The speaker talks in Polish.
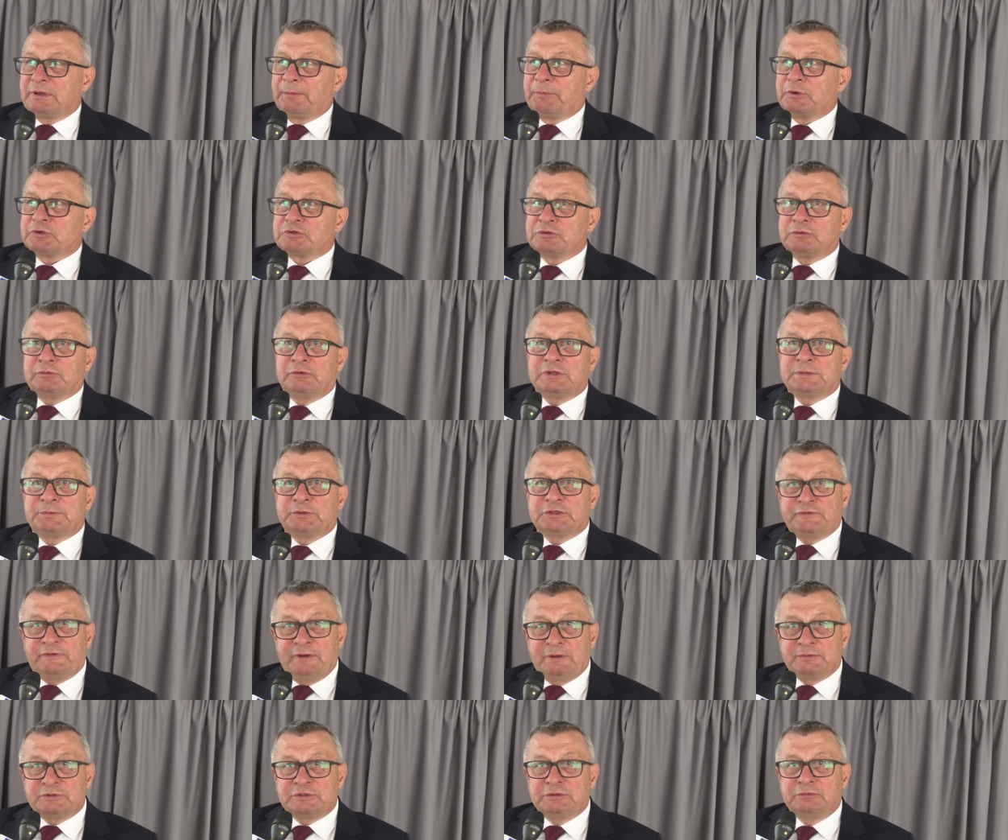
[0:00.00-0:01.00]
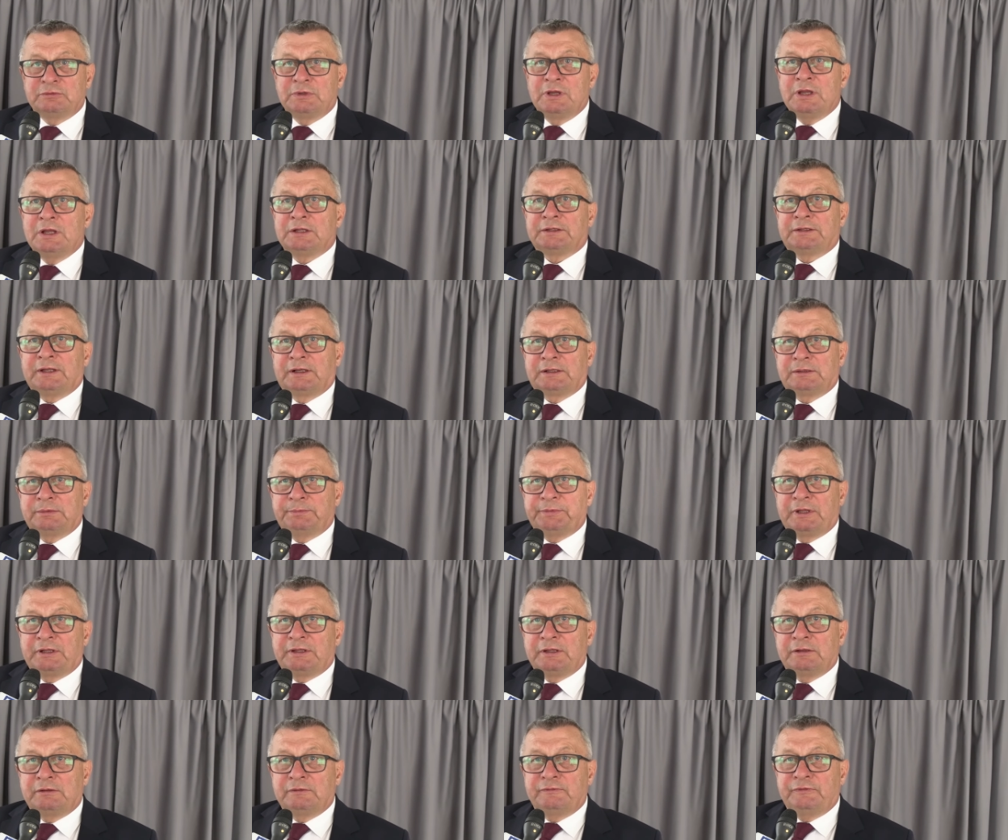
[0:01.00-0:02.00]
na początku nie spodziewałem się tak
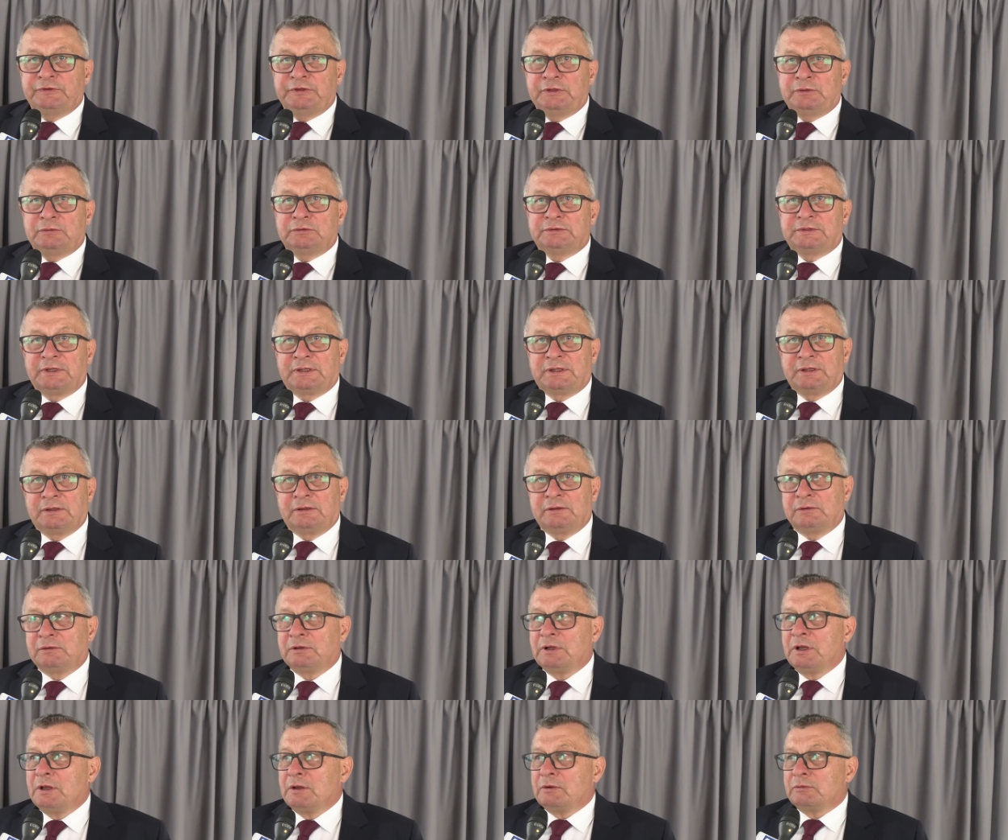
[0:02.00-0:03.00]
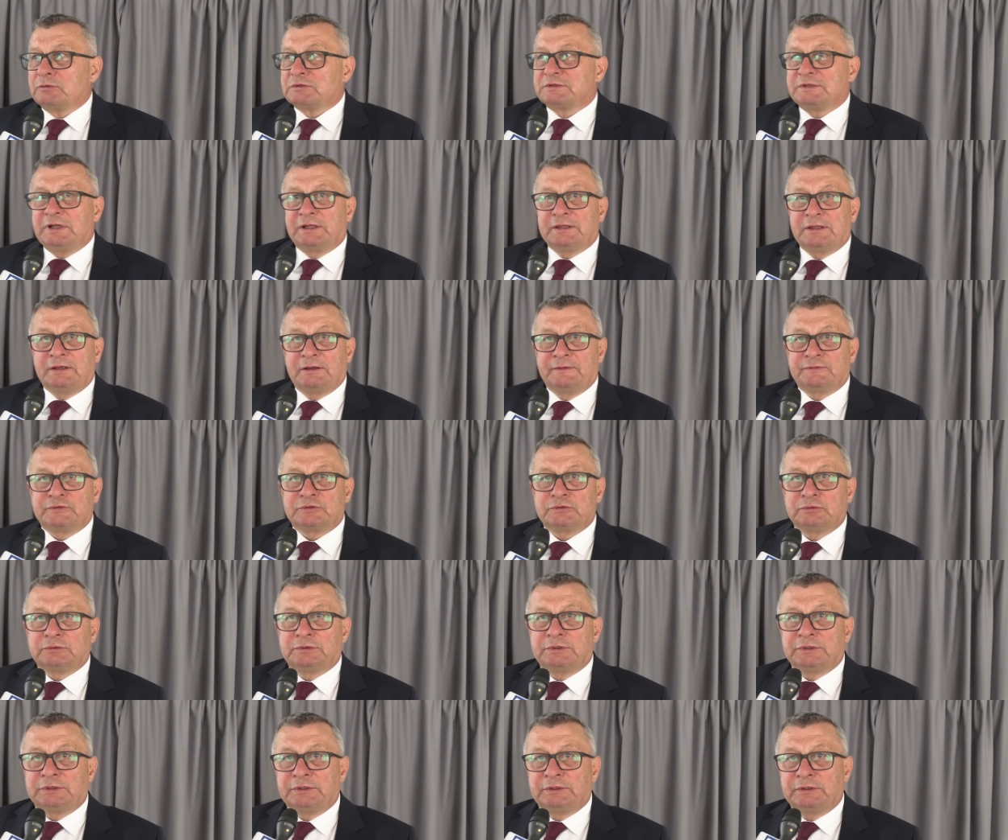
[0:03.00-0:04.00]
pięknego wyniku, takiego uznania
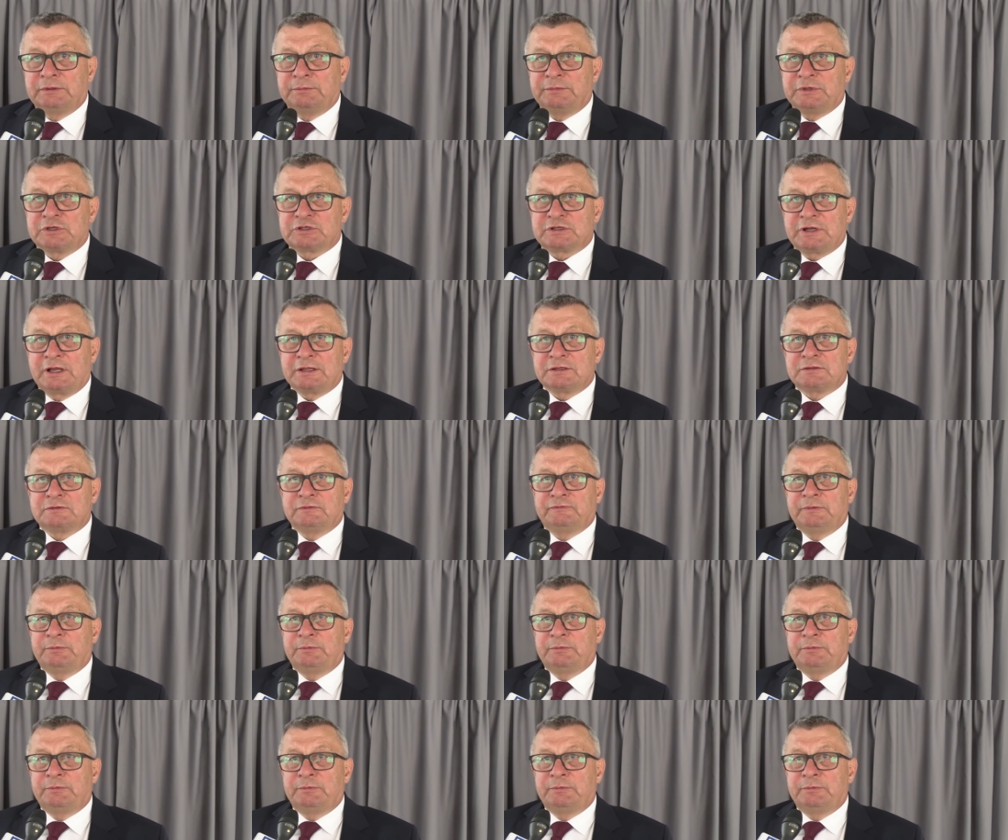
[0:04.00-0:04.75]
wśród y, mieszkańców,